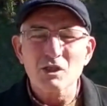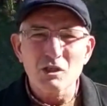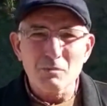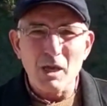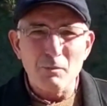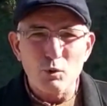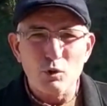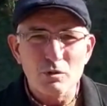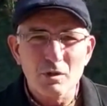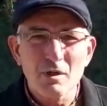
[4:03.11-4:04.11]
Kim
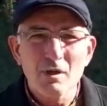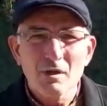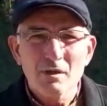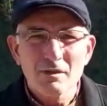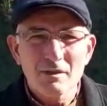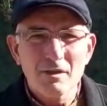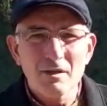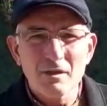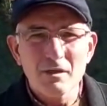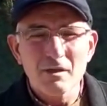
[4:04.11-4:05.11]
yapıyor? Ee,
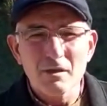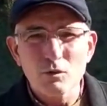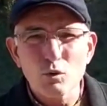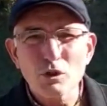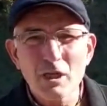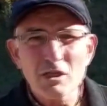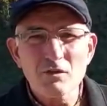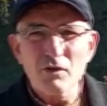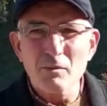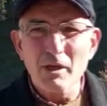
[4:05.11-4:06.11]

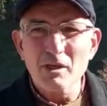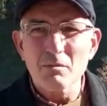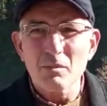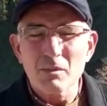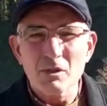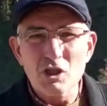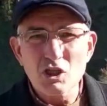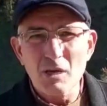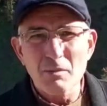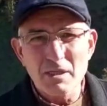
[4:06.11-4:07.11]
Yüklenici firma kim?
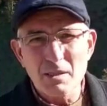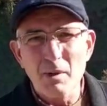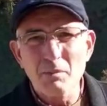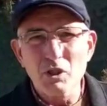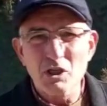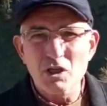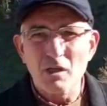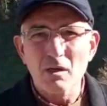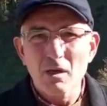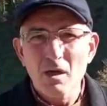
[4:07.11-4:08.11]
İşlem ne zaman bitecek?
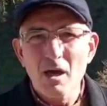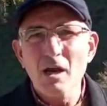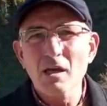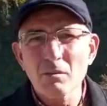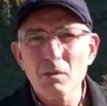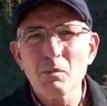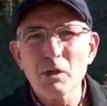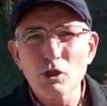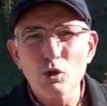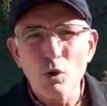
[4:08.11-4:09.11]
Herhangi bir
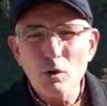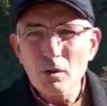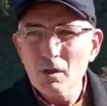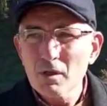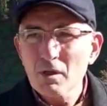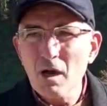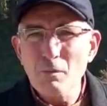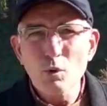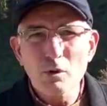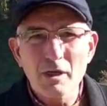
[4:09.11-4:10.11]
bilgi yok.
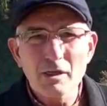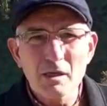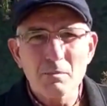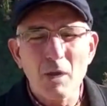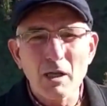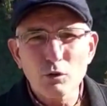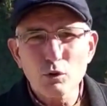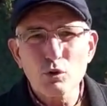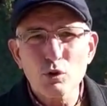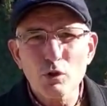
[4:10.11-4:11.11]
Kamyonlar gelip mal
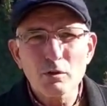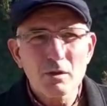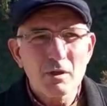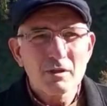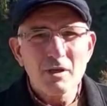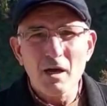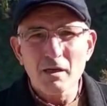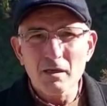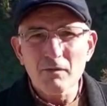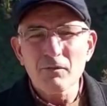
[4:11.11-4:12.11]
götürüyor.
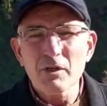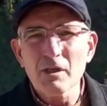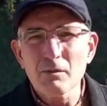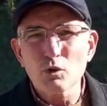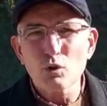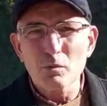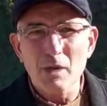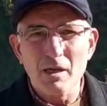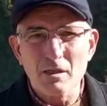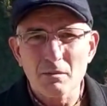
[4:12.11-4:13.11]
Yani fiili bir durum
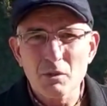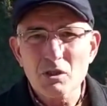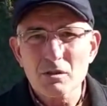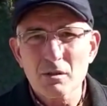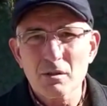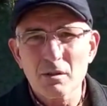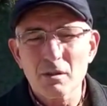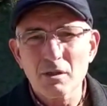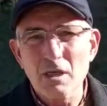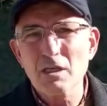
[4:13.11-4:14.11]
yaratılmış. Ee,
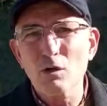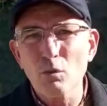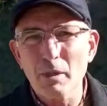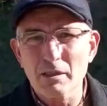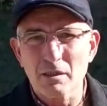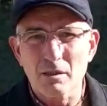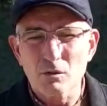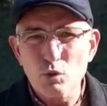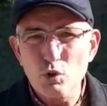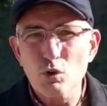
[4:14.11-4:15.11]
yasal olmadığını
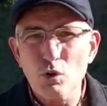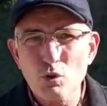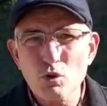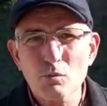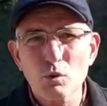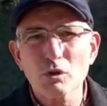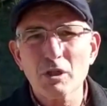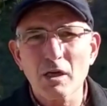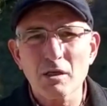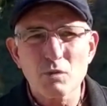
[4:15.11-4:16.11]
düşünüyoruz. Bunun
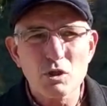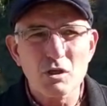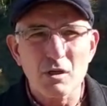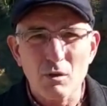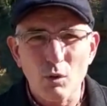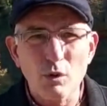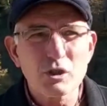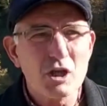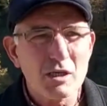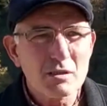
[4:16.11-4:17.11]
takipçisi
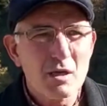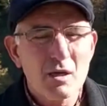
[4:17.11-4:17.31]
olacağız.